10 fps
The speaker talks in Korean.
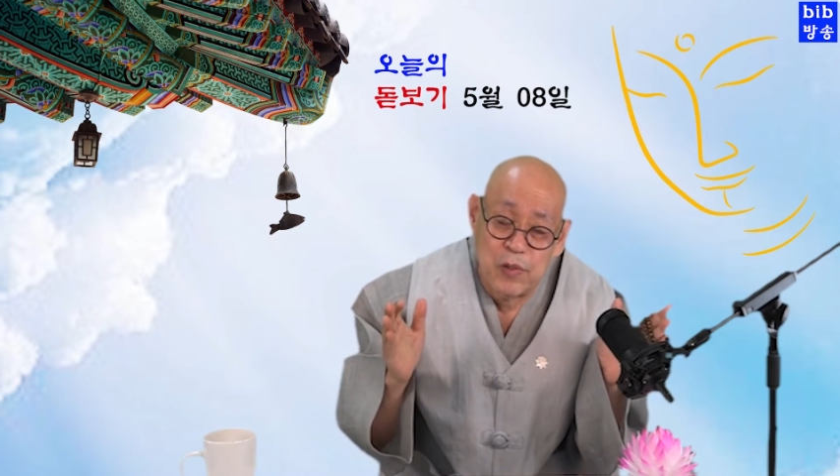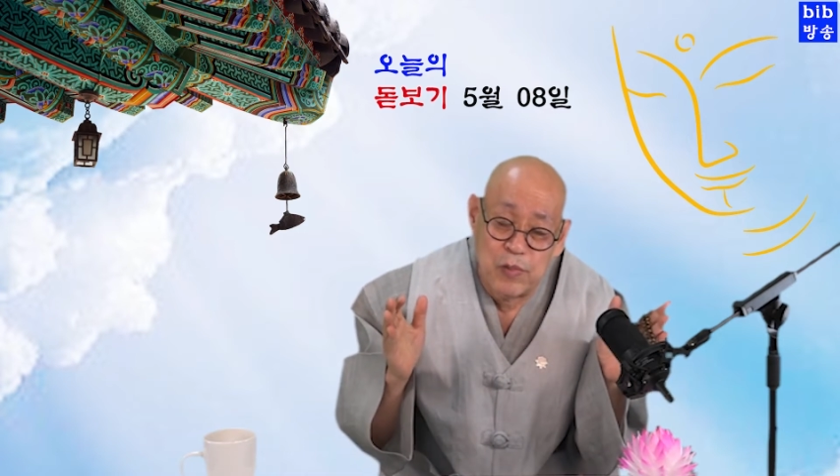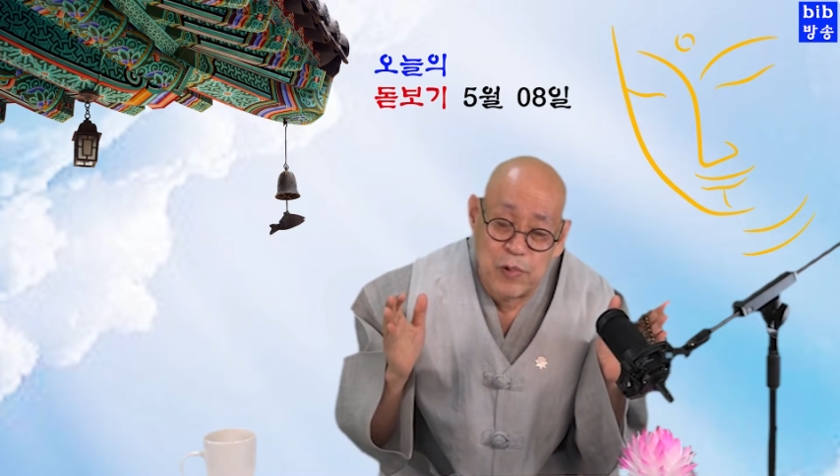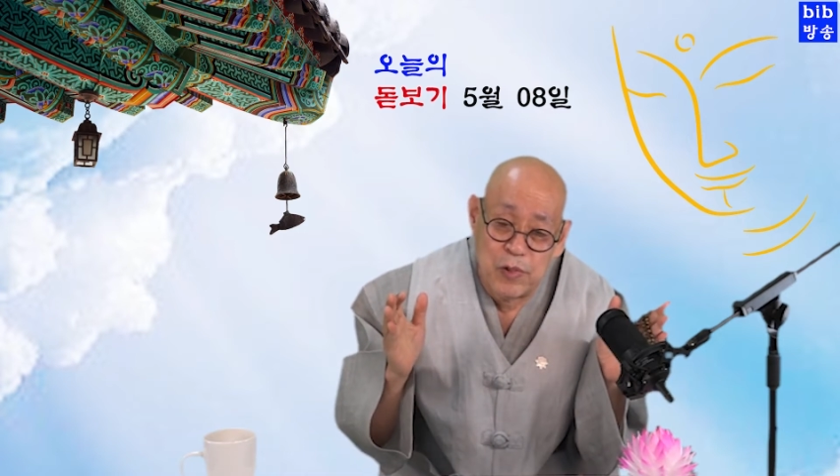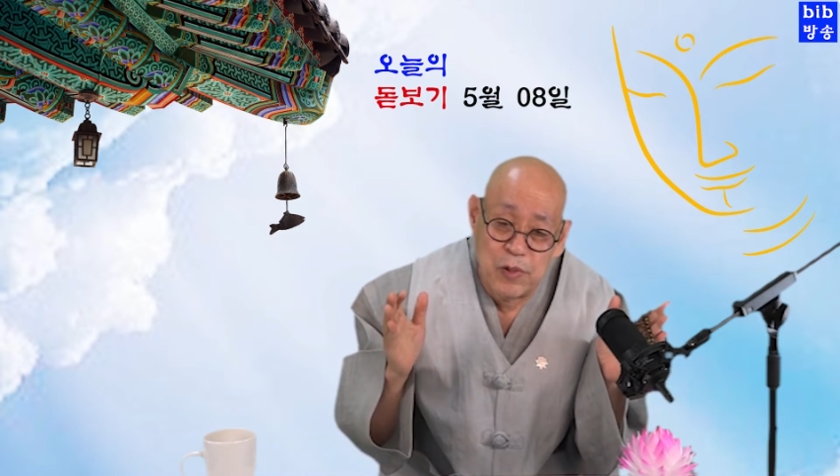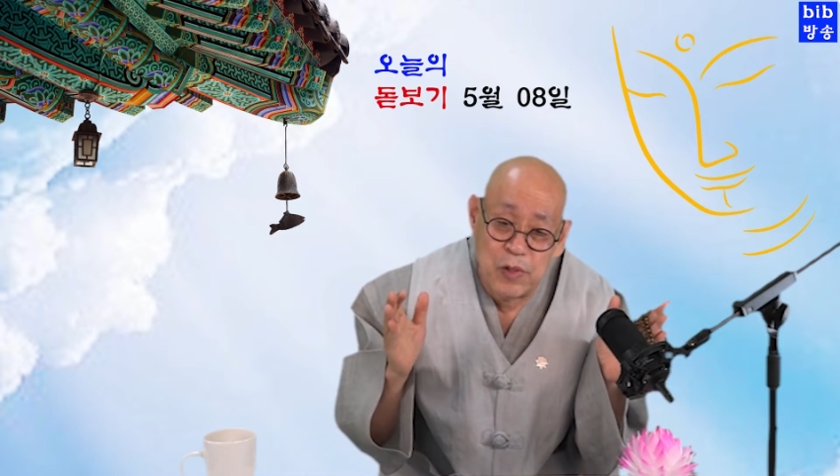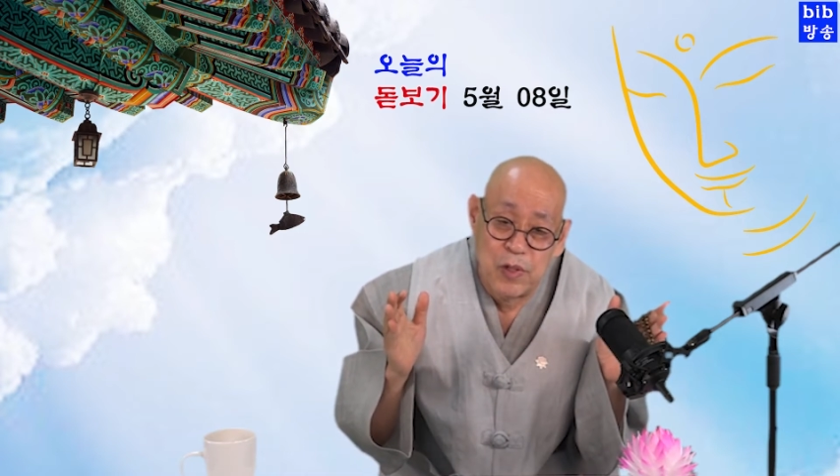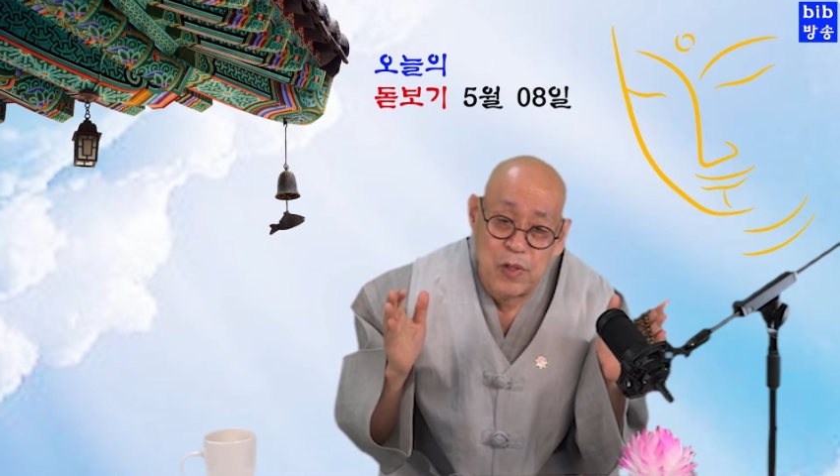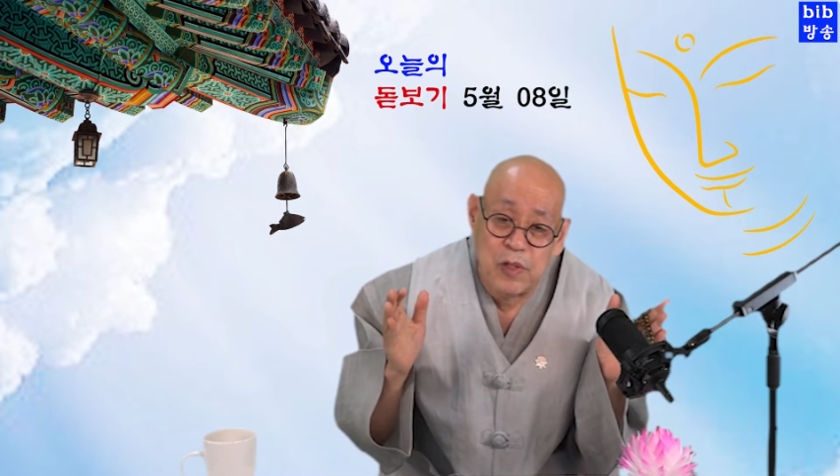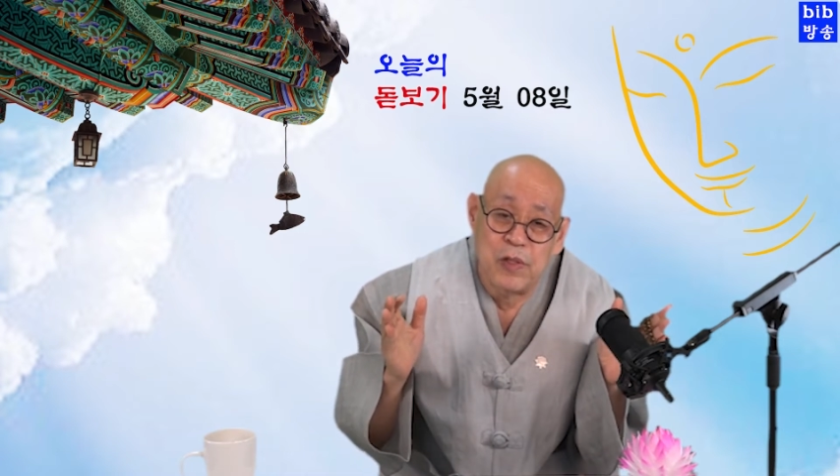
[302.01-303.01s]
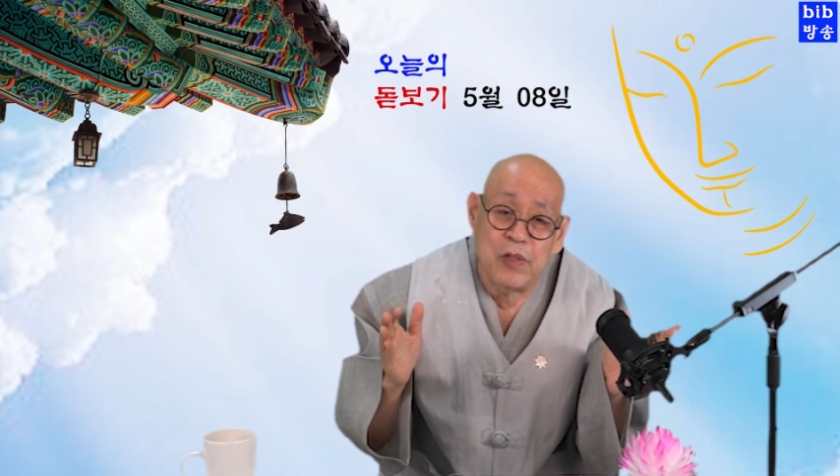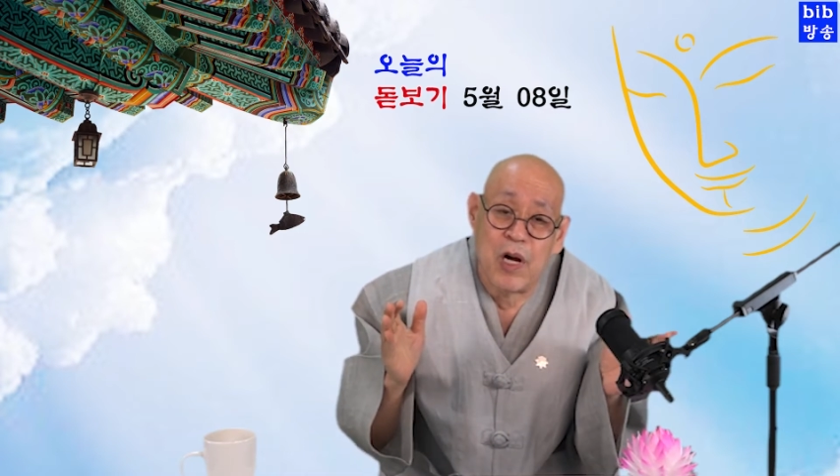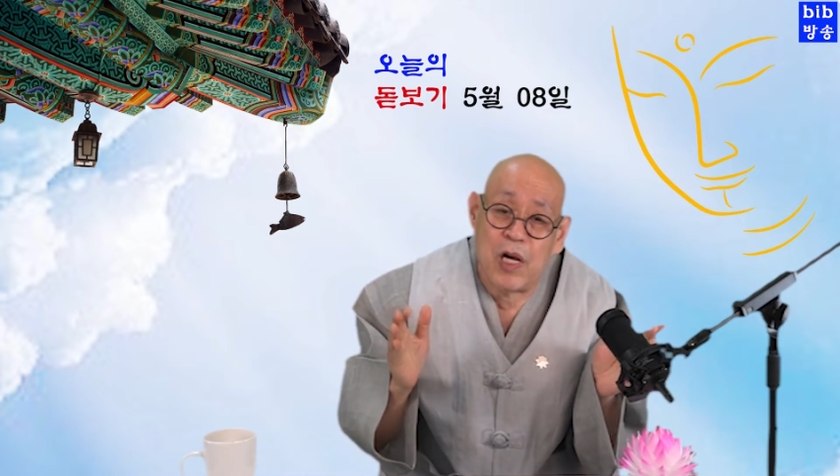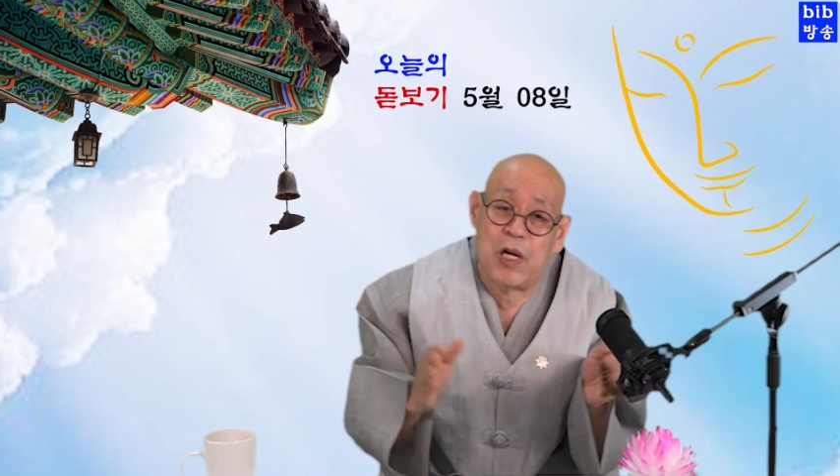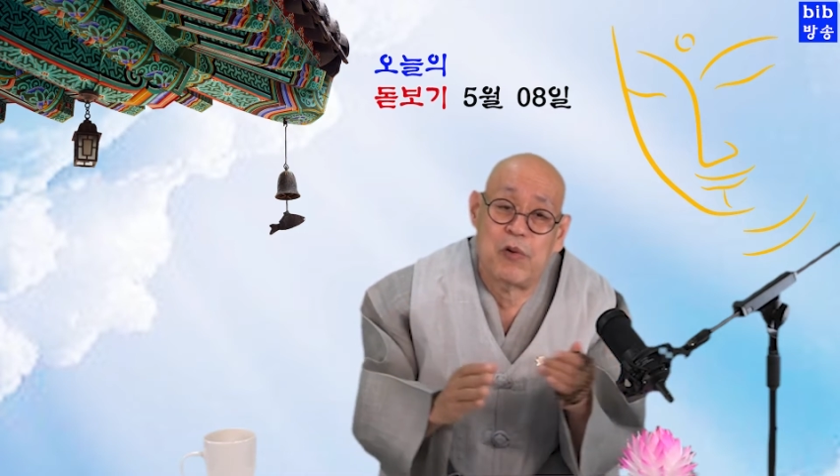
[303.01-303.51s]
뭐 이런
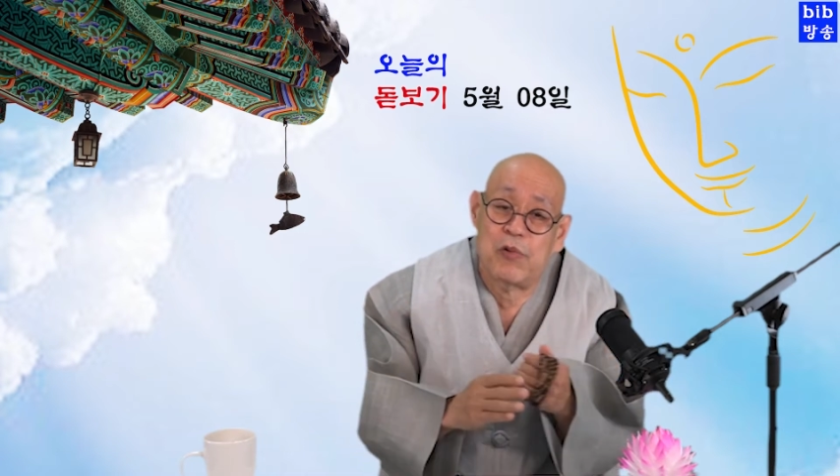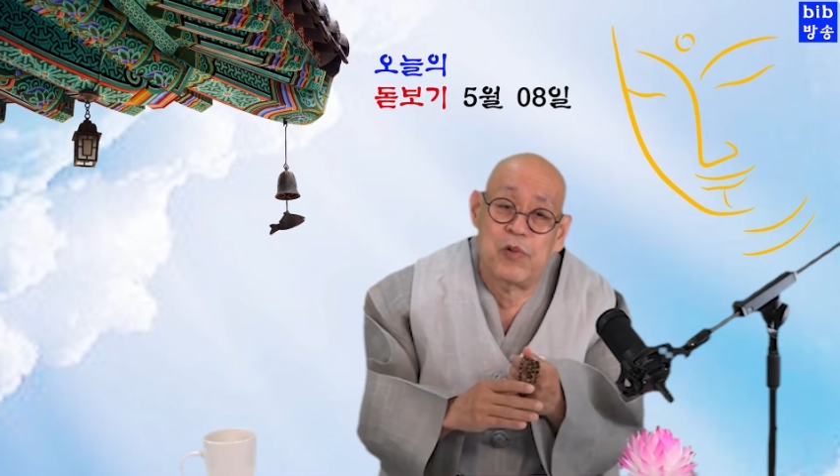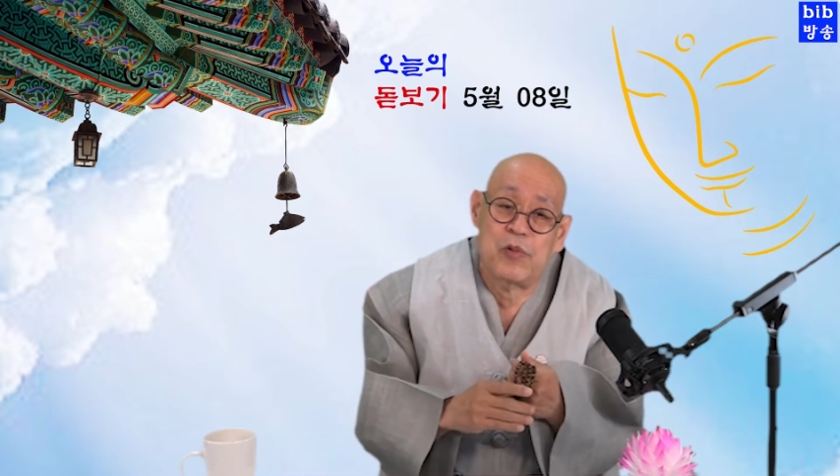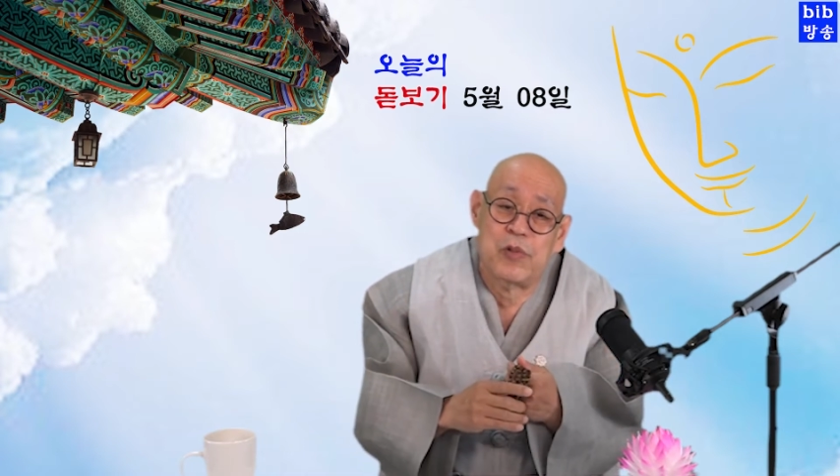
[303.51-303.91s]
거 하라고